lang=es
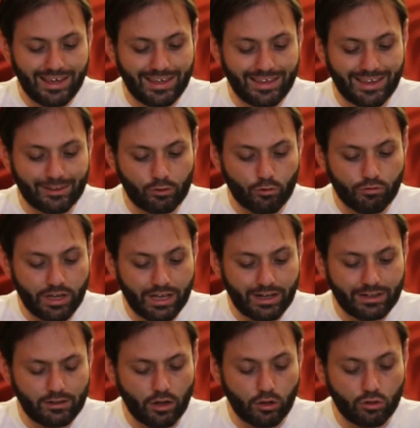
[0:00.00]
y que
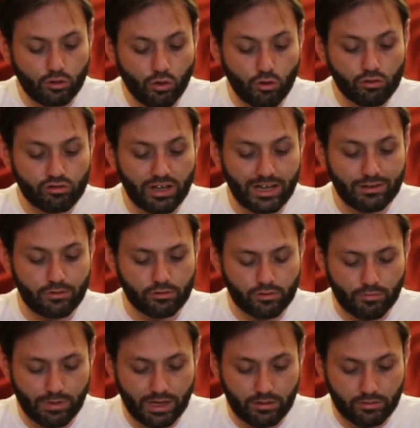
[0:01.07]
tuvieran dos
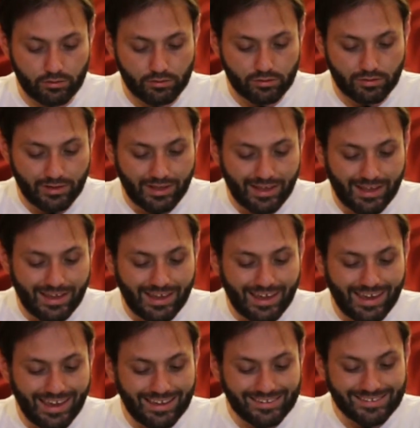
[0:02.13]
años o menos
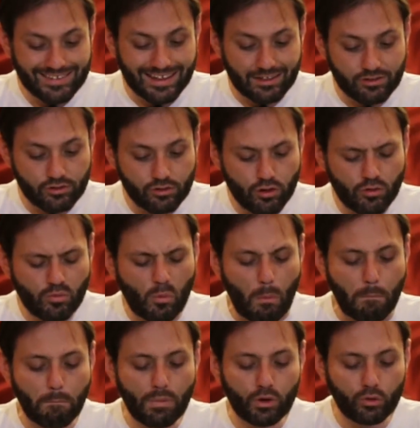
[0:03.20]
esta acción
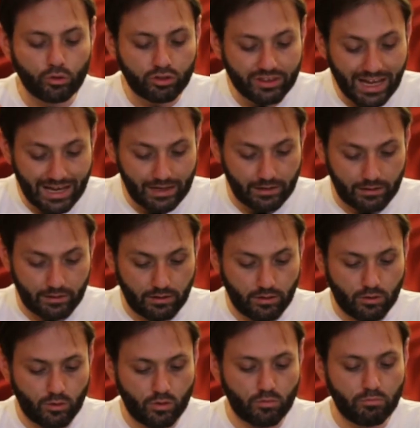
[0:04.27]

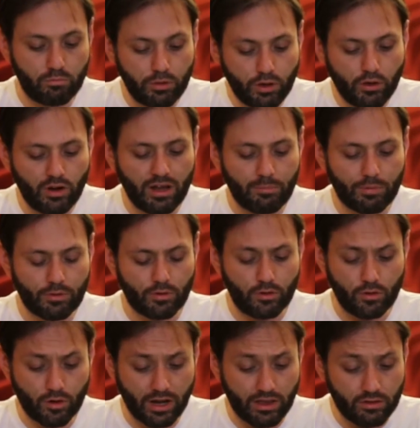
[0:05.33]
brutal cumplió
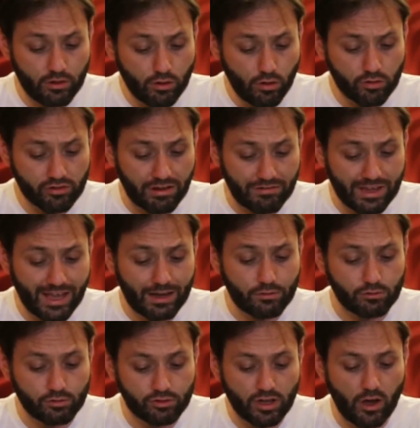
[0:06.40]
lo que Dios había
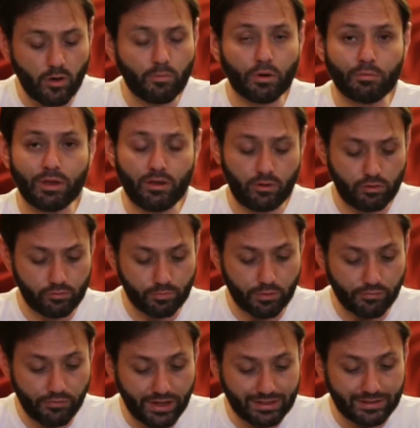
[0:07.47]
anunciado por medio de los
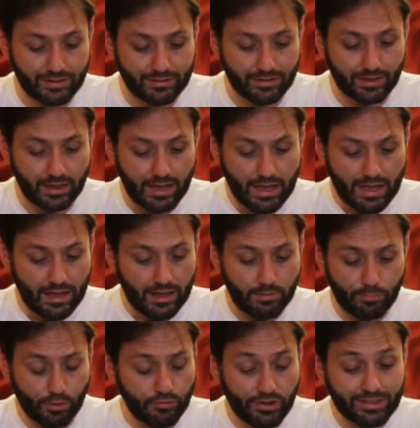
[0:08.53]
profetas, del
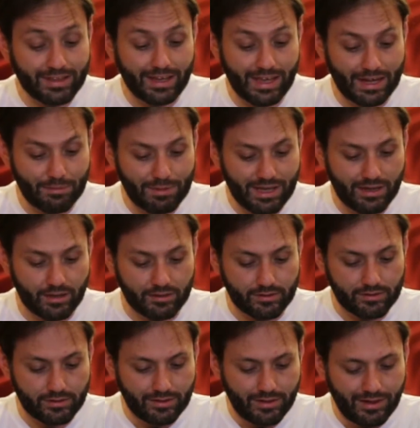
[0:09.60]
profeta
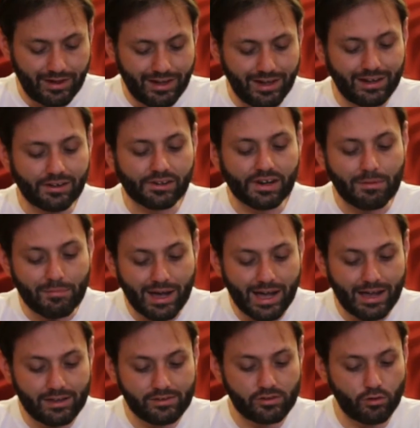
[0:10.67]
Jeremías. En
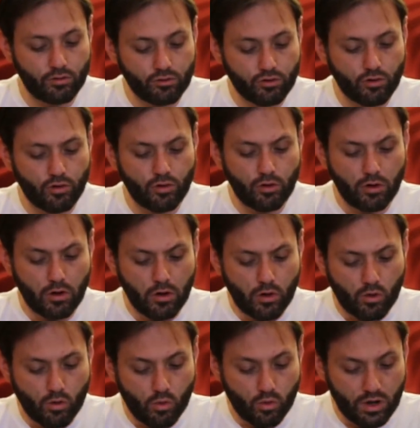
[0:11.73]
Ramá se oyó
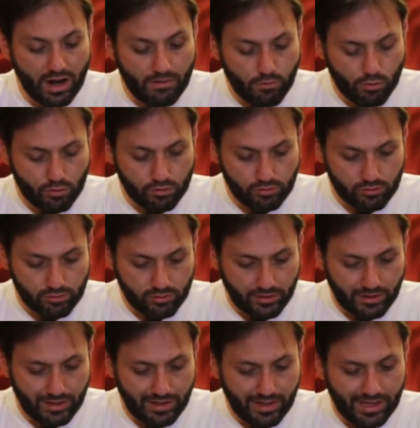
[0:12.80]
una voz,
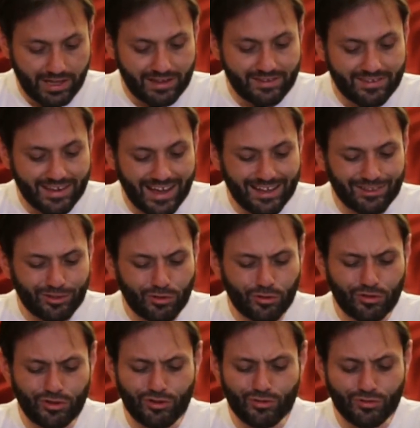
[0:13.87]
el
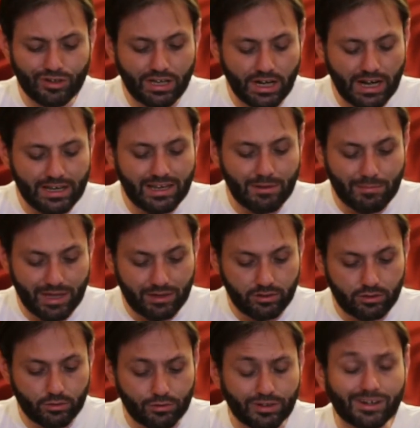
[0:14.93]
llanto y un gran
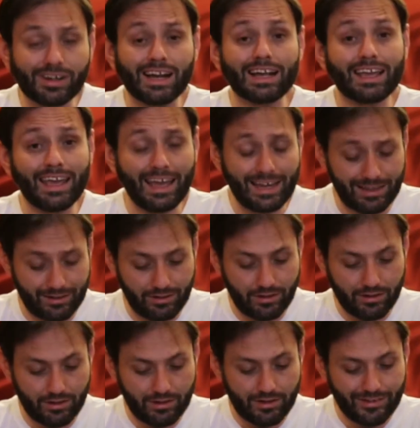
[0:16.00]
lamento.
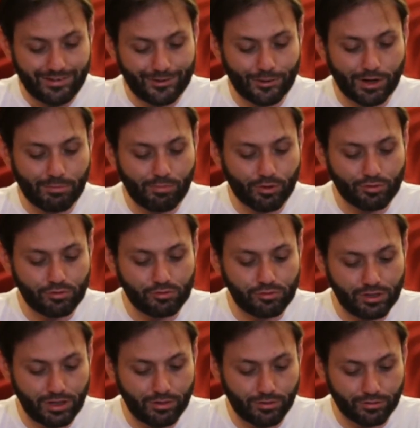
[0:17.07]
Raquel llora por
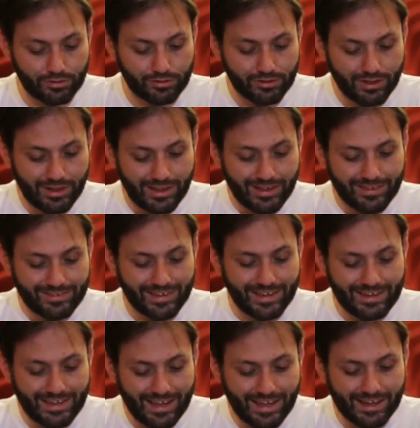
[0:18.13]
sus hijos,
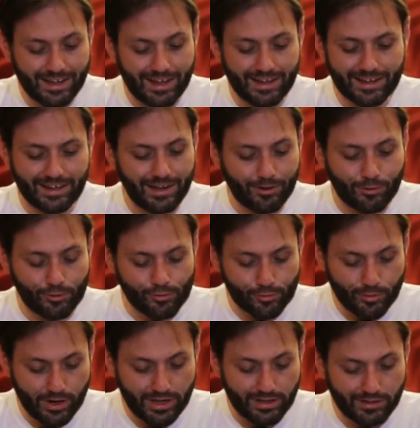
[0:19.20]
se niega a que la
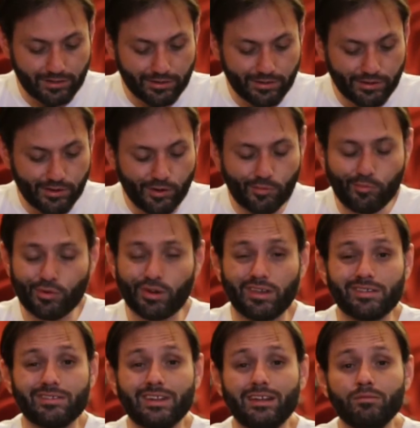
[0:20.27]
consuelen
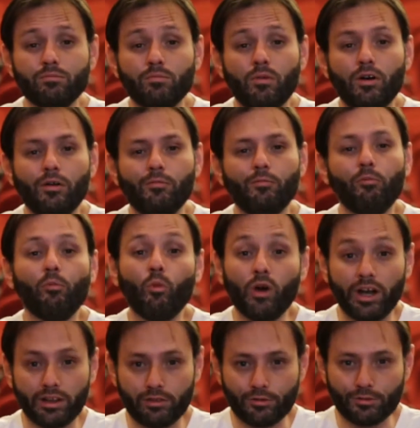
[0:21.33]
porque están
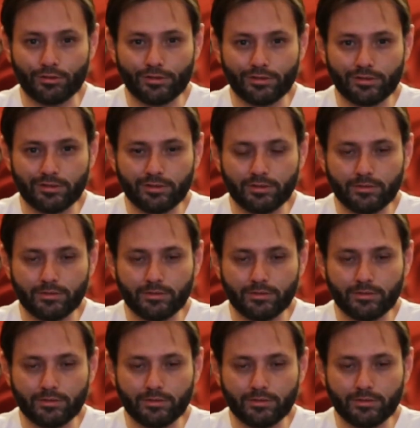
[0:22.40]
muertos.